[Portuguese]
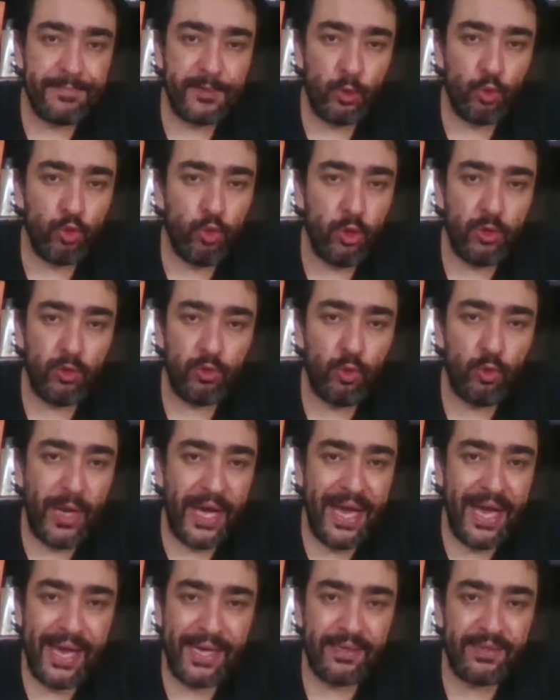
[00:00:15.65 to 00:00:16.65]
O dono do
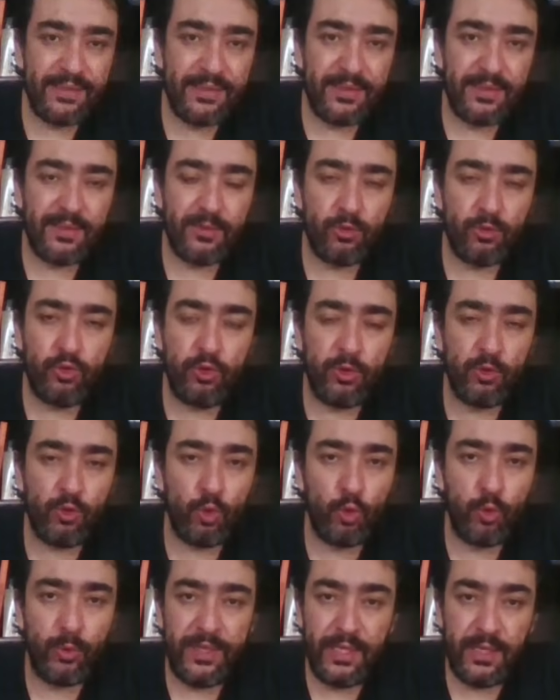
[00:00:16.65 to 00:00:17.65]
X, o dono do
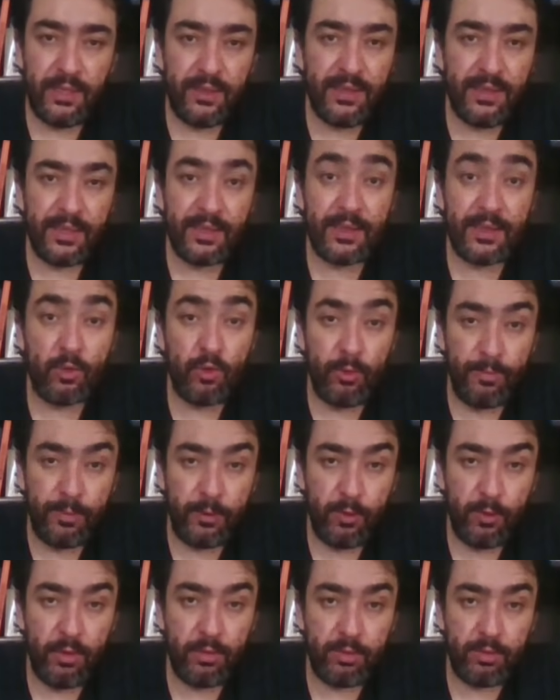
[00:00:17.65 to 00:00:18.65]
Twitter, que
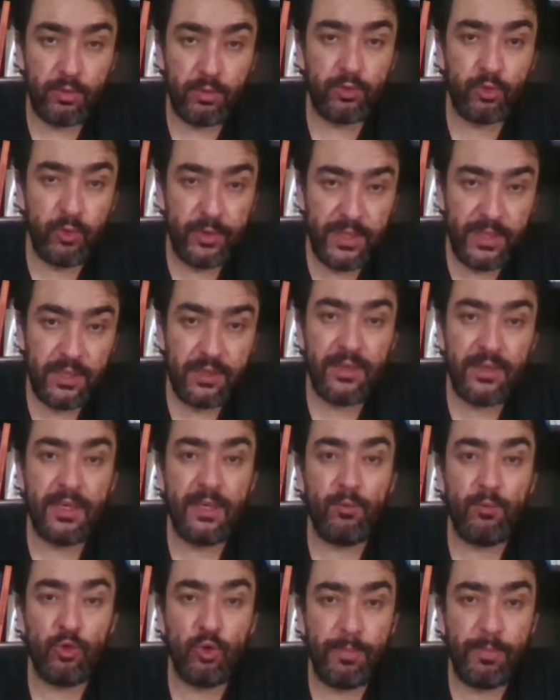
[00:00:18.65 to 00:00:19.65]
comprou o
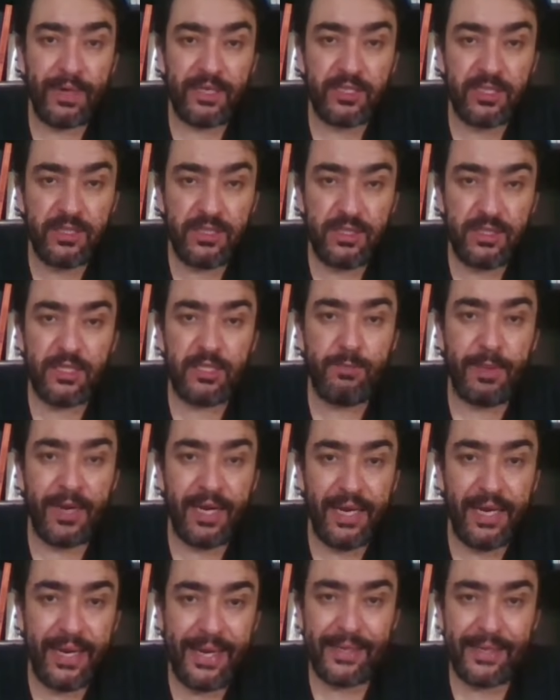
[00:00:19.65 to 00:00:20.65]
Twitter, mudou para X,
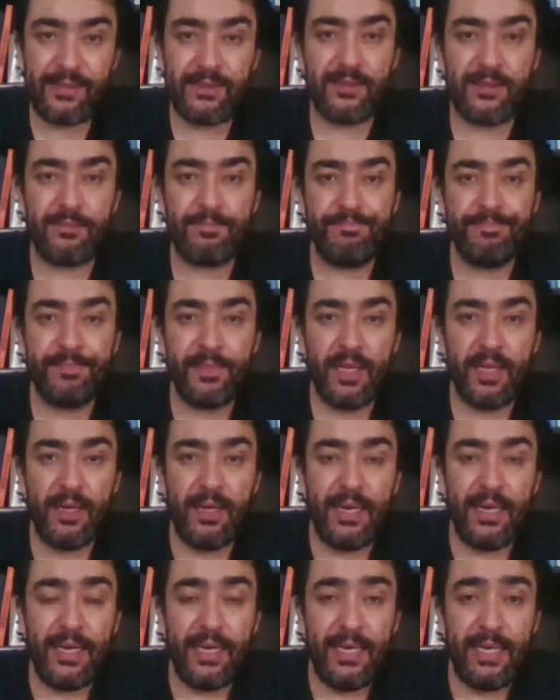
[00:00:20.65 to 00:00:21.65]
para X,
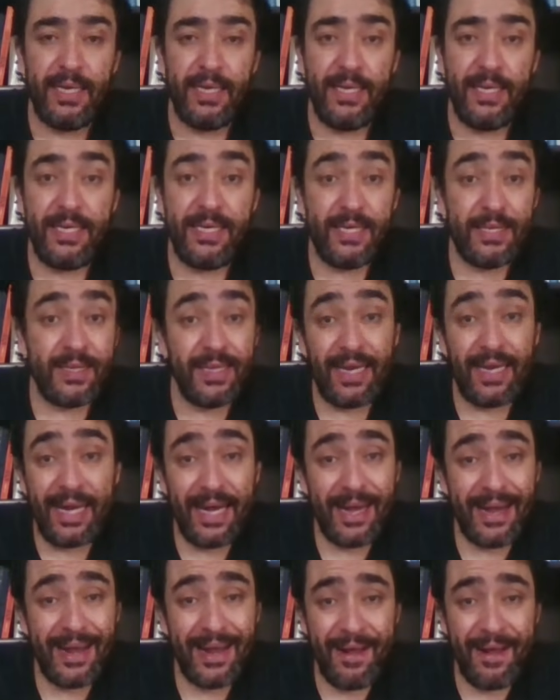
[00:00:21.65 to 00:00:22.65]
e que
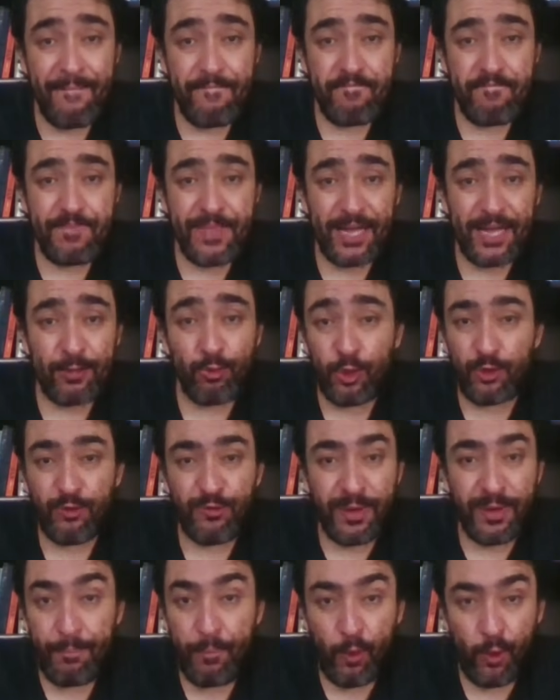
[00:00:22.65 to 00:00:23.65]
está a todo
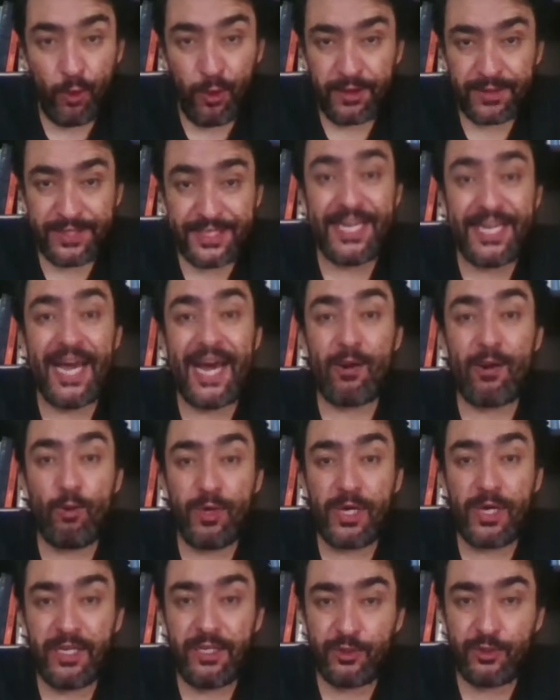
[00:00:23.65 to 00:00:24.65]
vapor, que era um
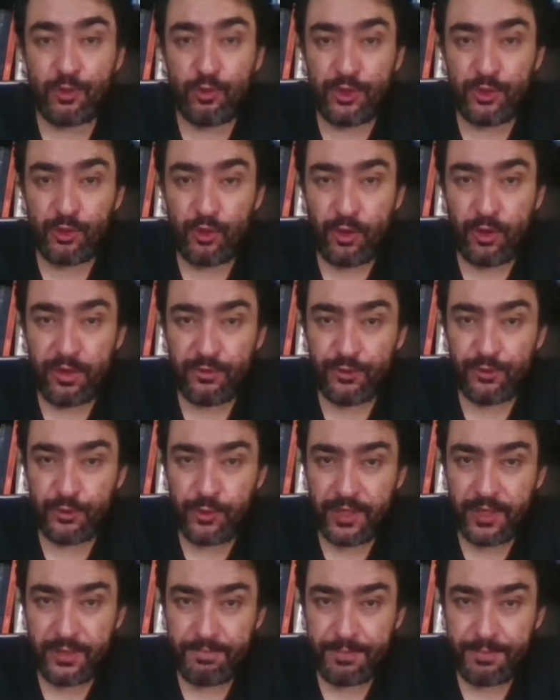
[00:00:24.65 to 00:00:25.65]
crítico de Donald
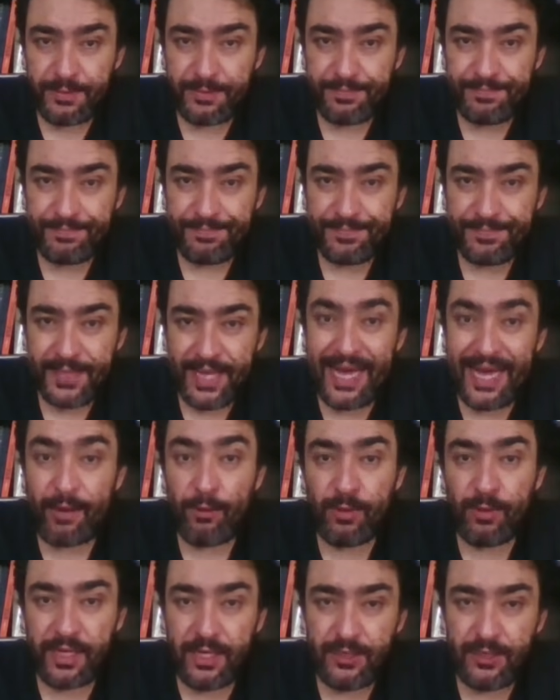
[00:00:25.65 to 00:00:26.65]
Trump, era
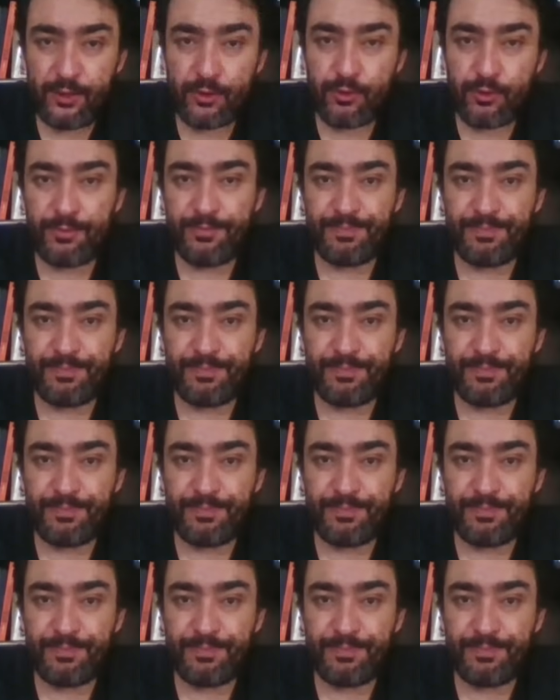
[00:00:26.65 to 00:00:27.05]
um crítico.